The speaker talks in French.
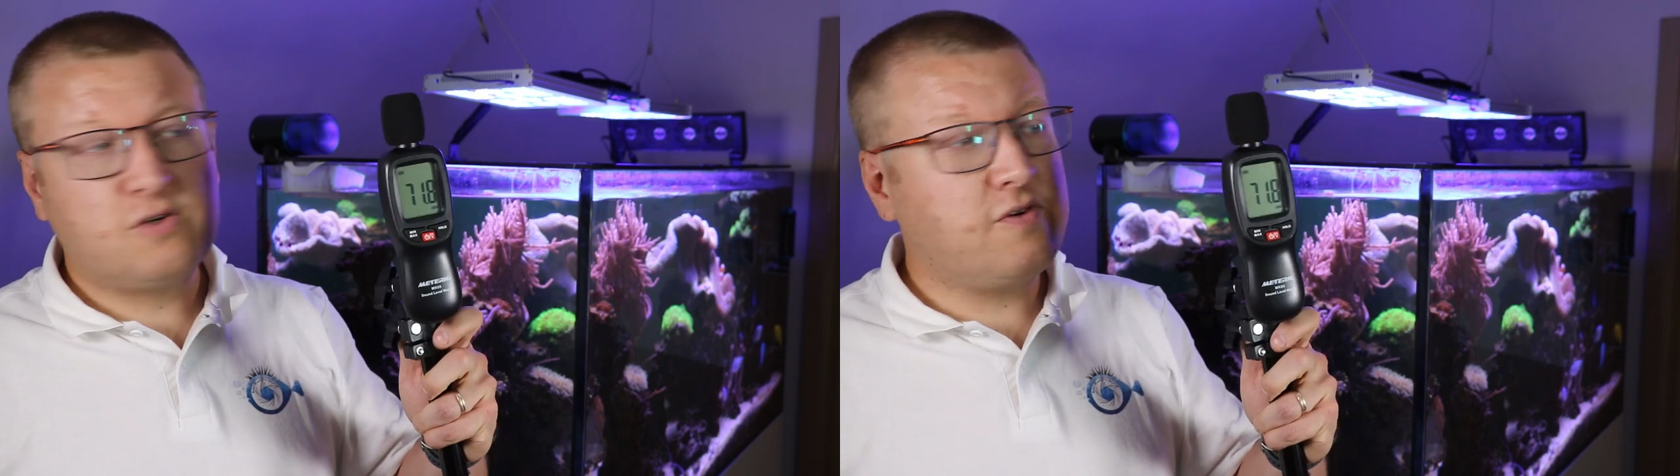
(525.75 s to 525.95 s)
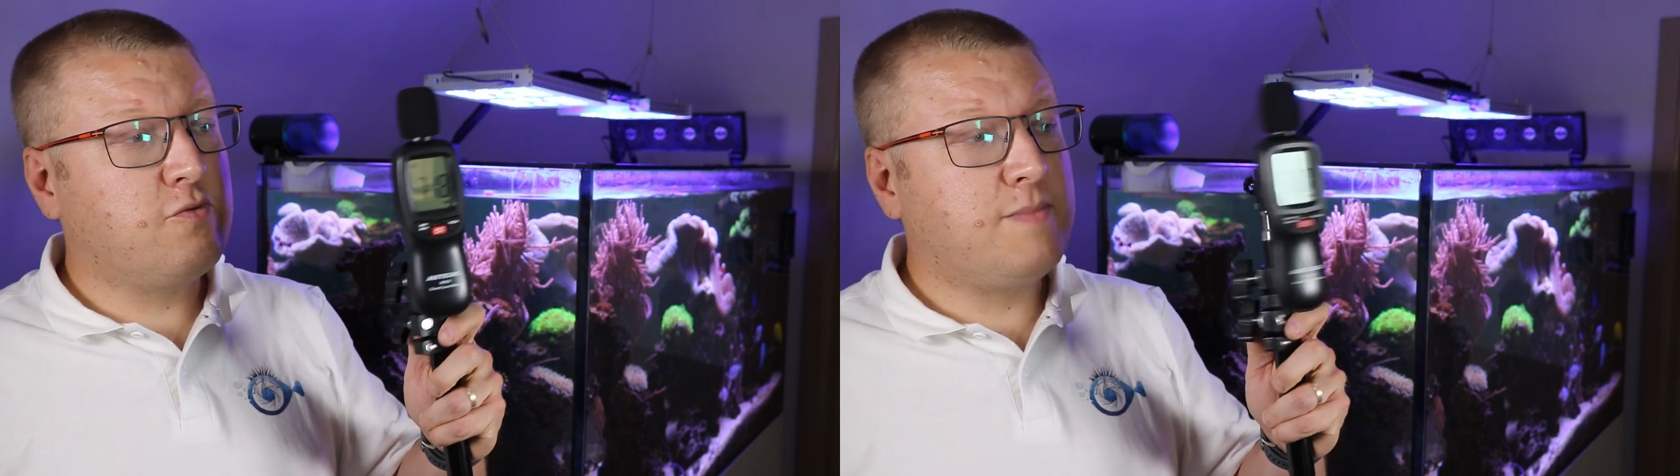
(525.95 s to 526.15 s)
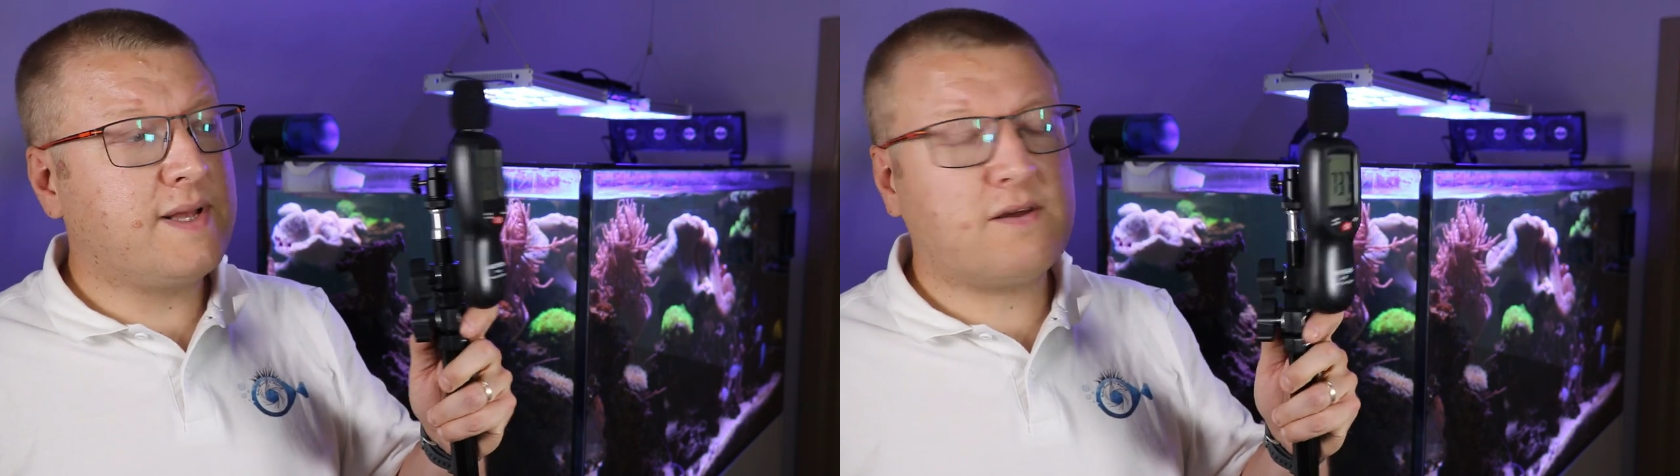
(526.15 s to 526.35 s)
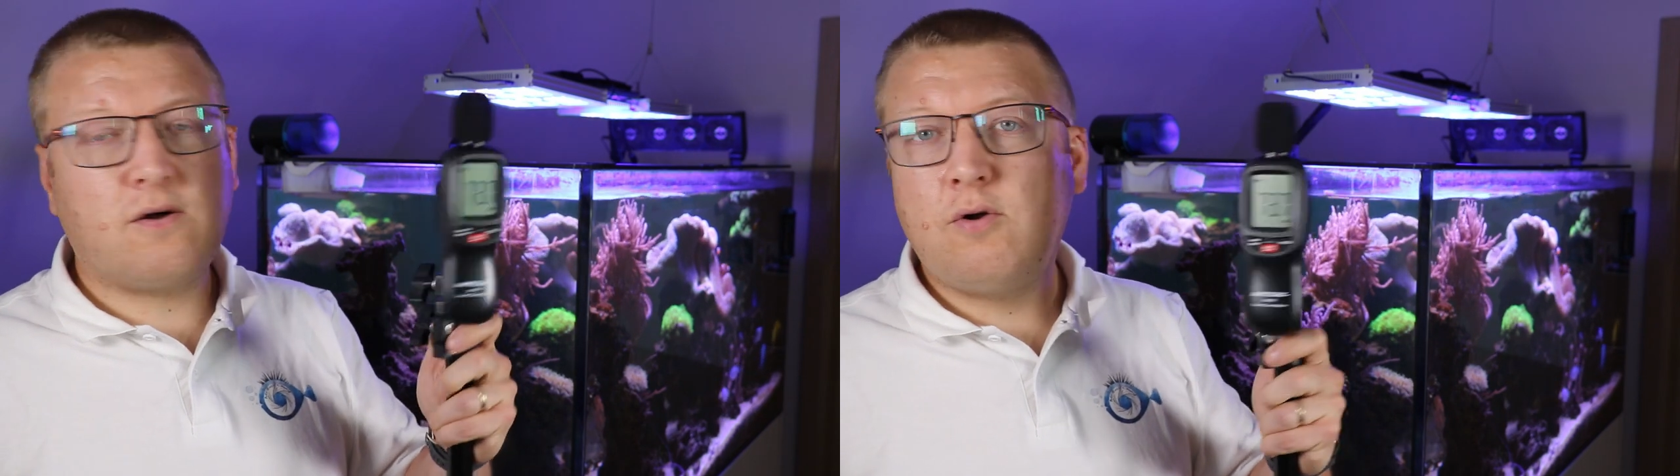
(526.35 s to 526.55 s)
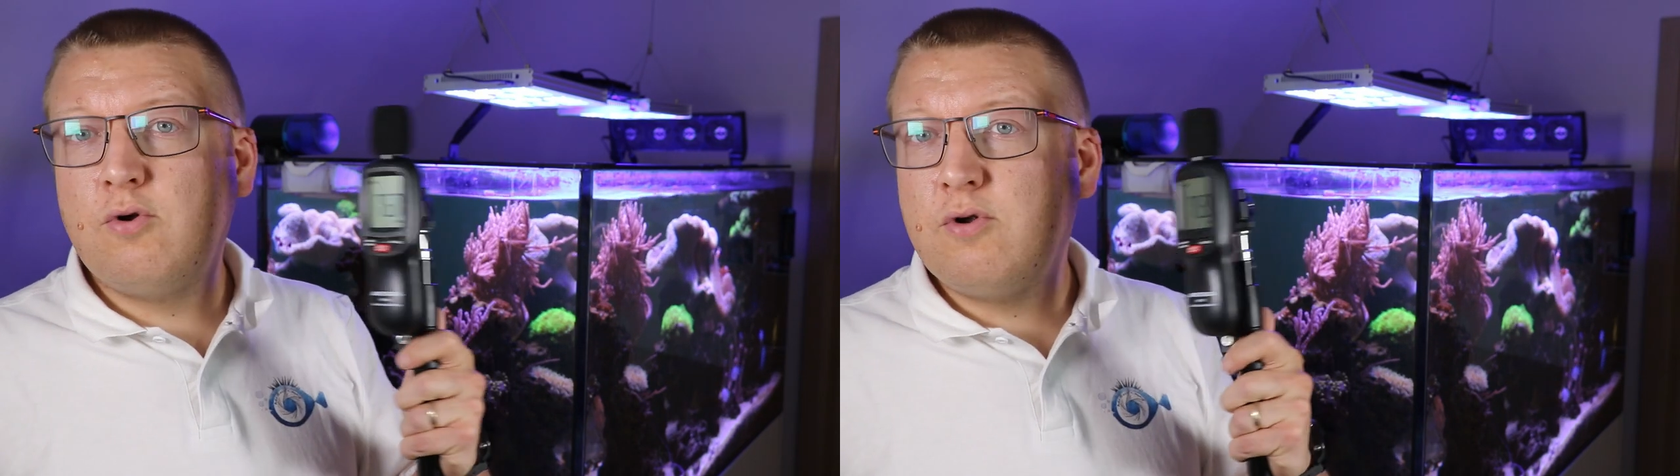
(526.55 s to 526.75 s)
je vais vous
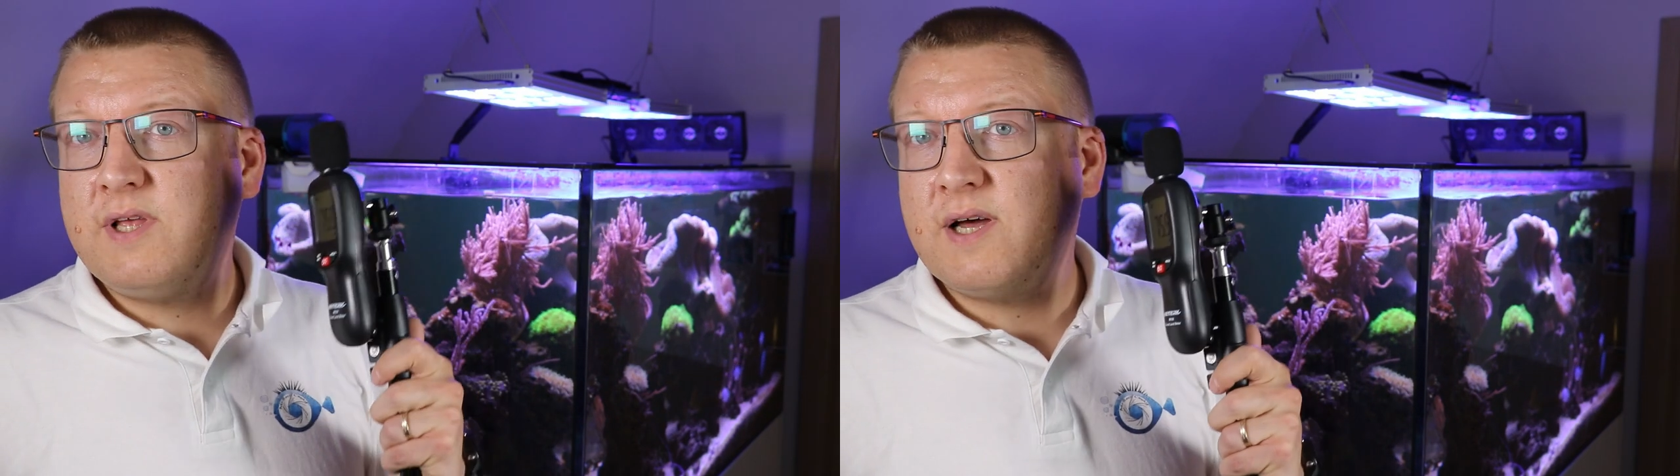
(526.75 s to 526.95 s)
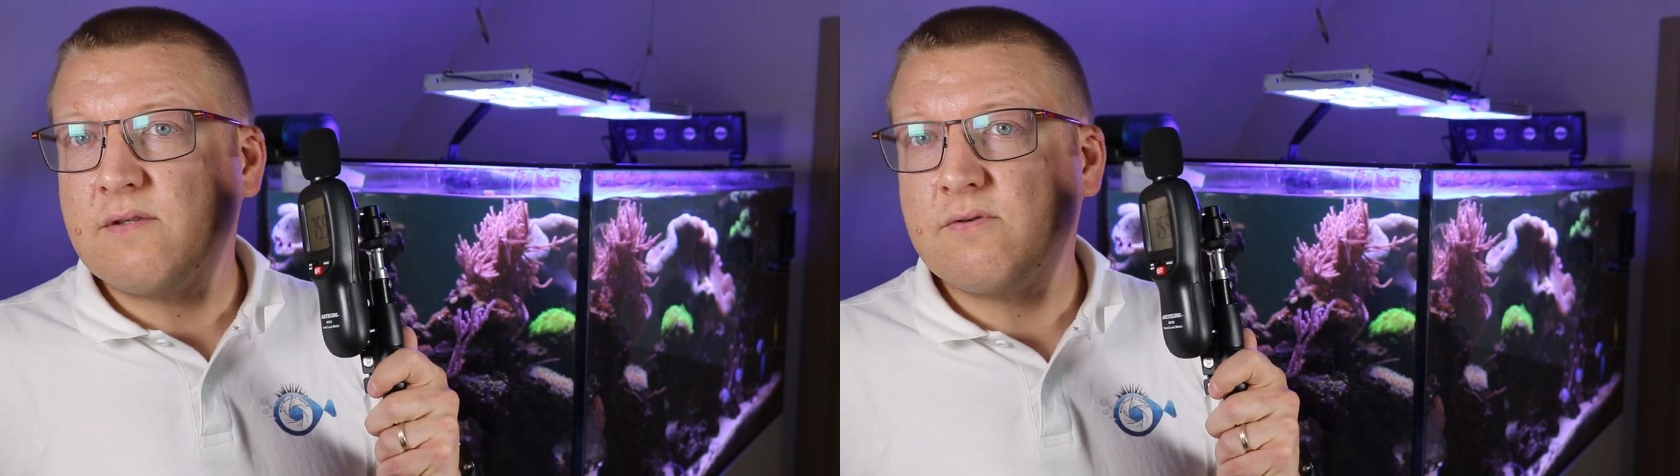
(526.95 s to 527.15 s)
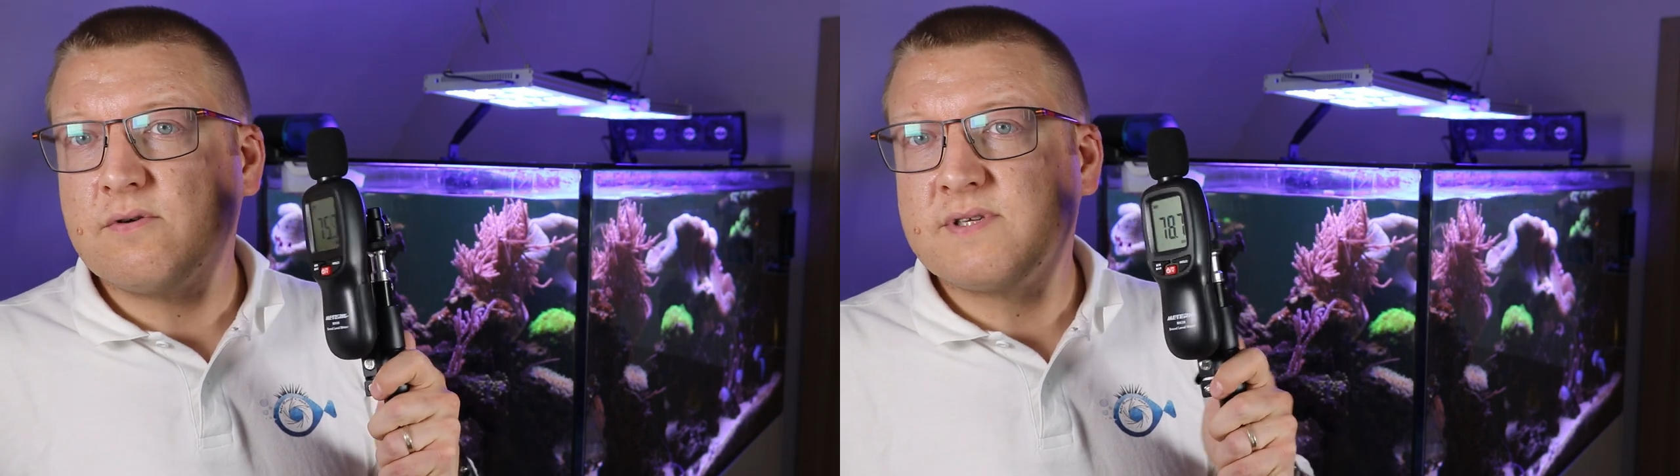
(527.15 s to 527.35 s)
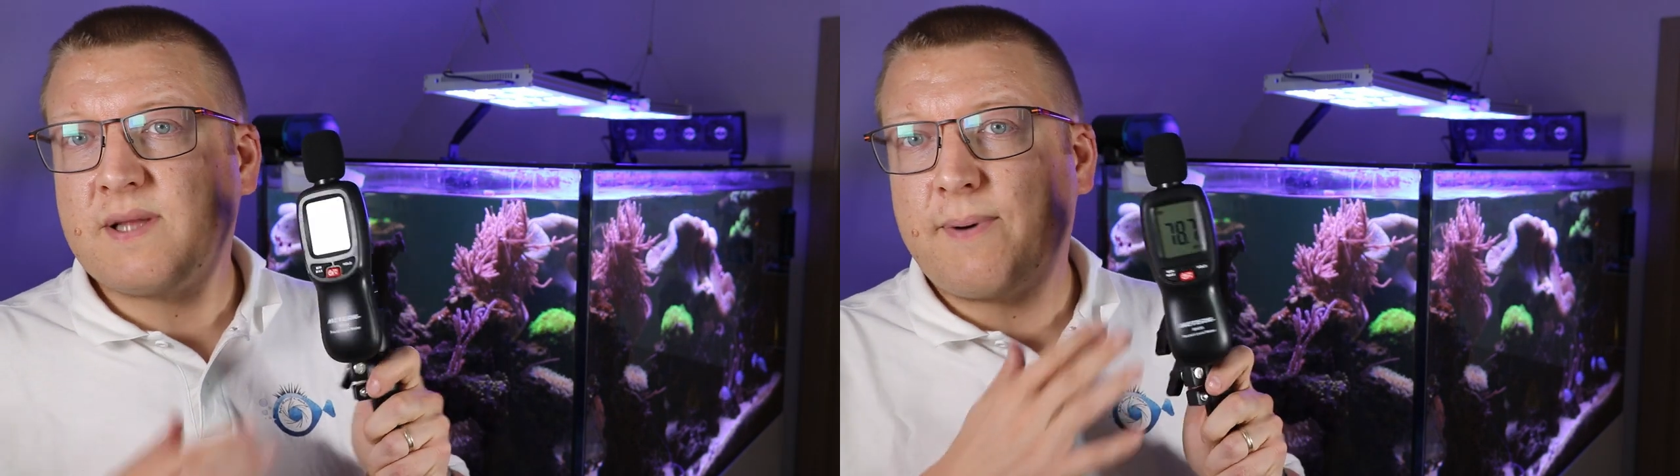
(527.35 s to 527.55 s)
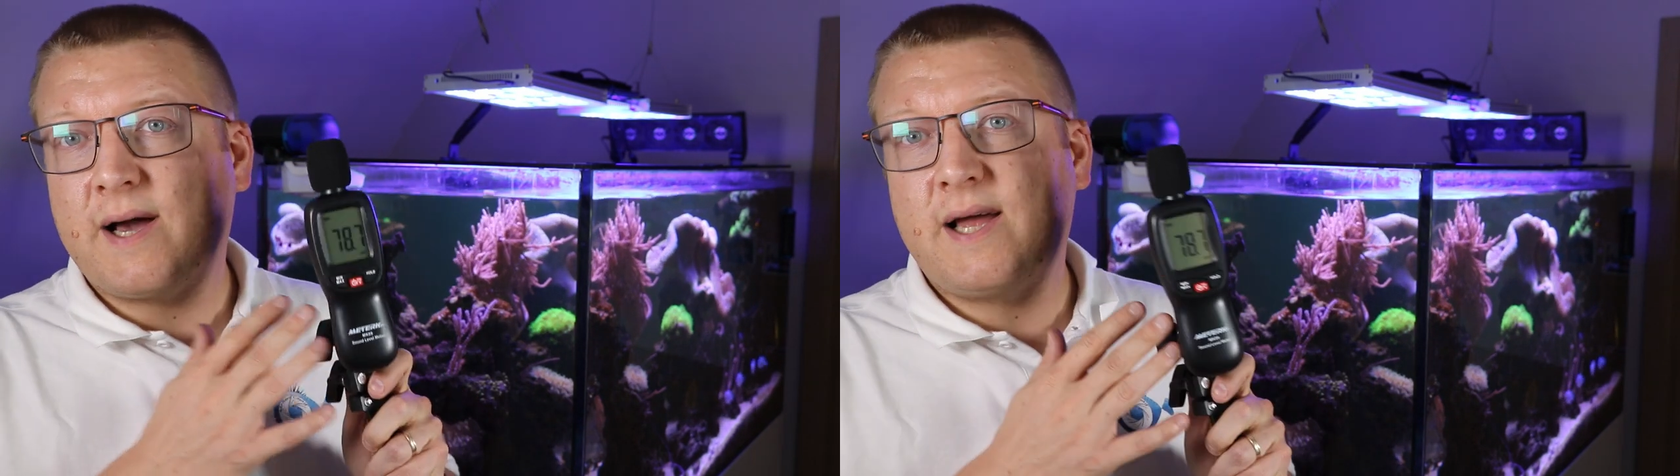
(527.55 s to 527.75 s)
mettre le lien de cet
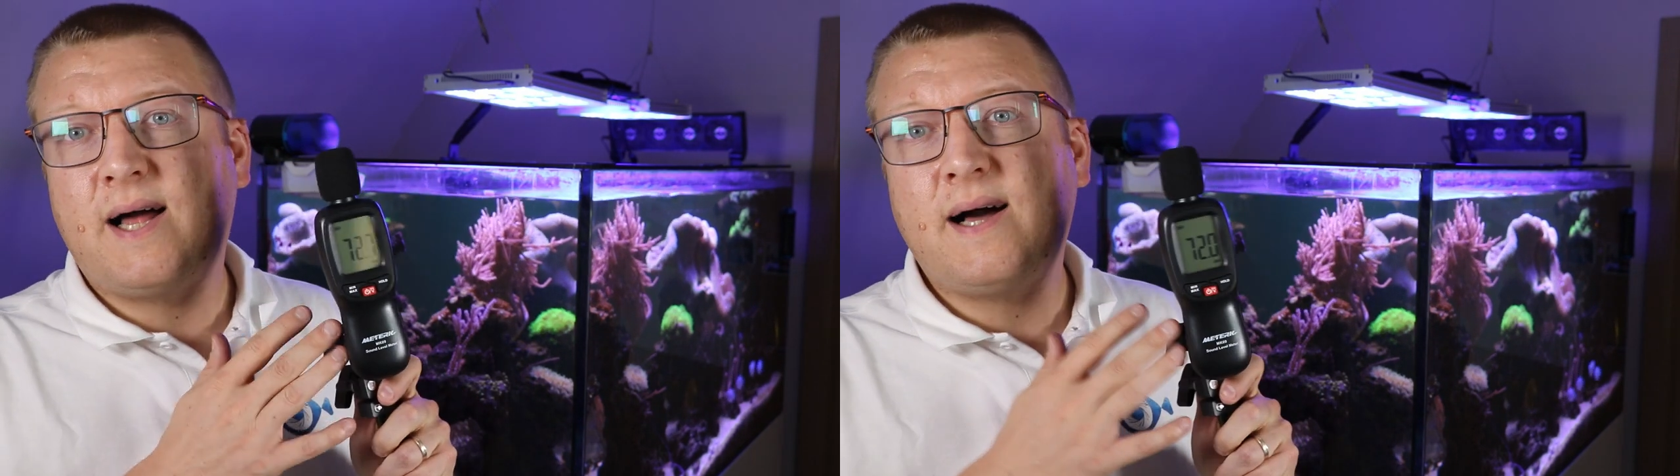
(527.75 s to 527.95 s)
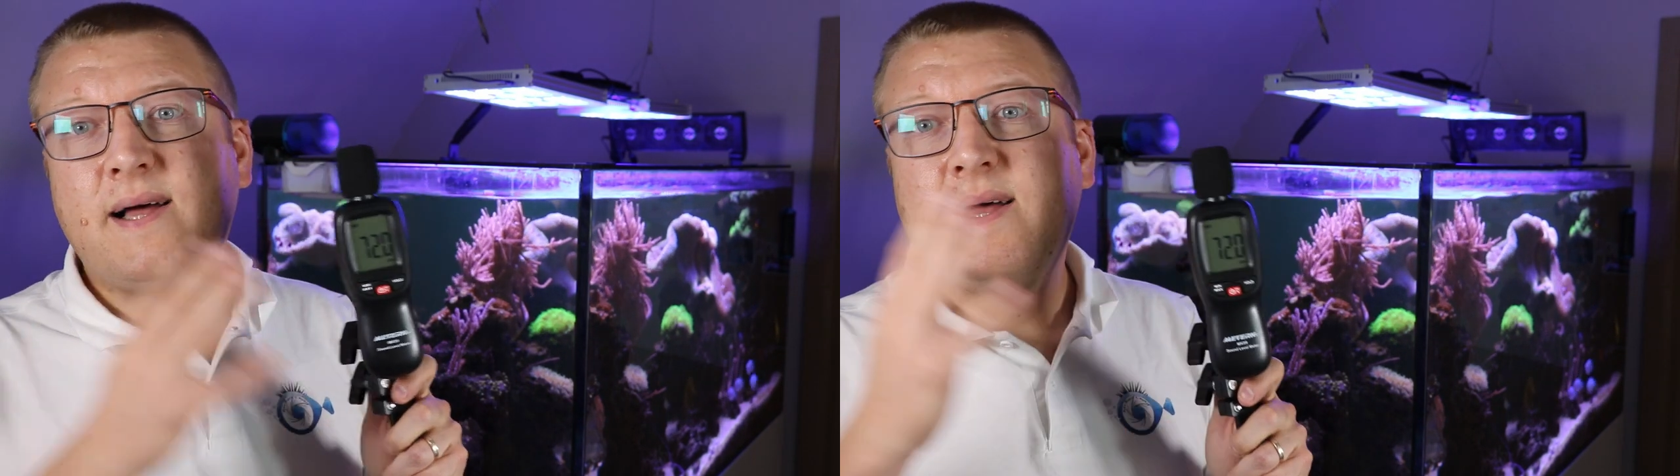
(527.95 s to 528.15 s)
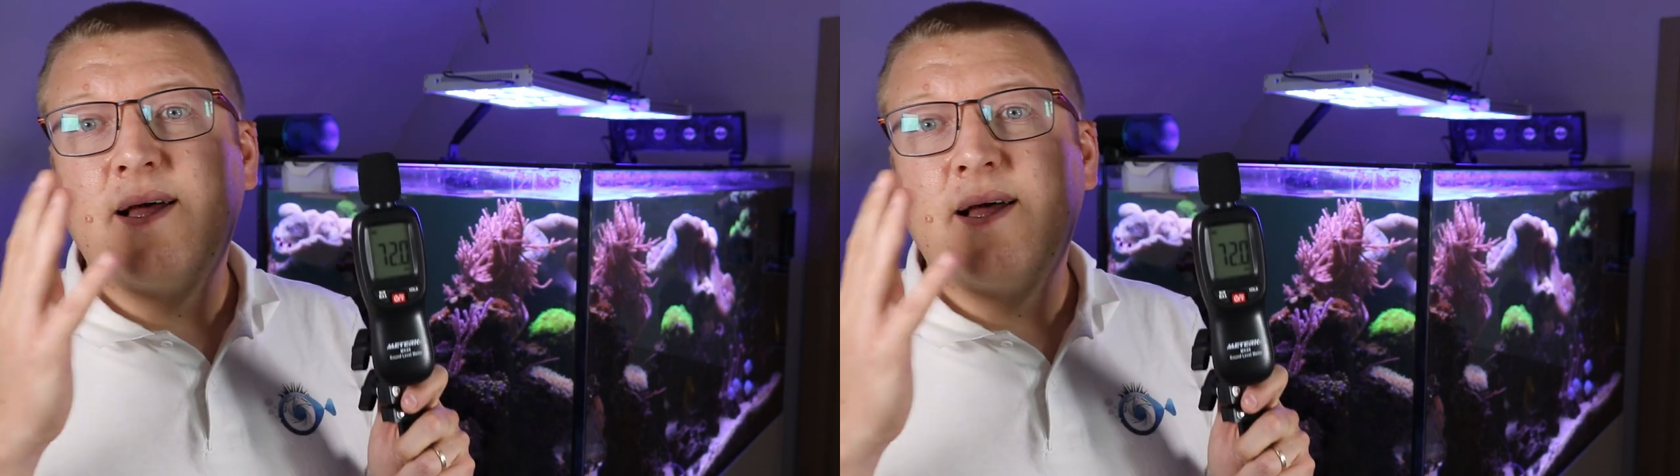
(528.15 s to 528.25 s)
appareil-là.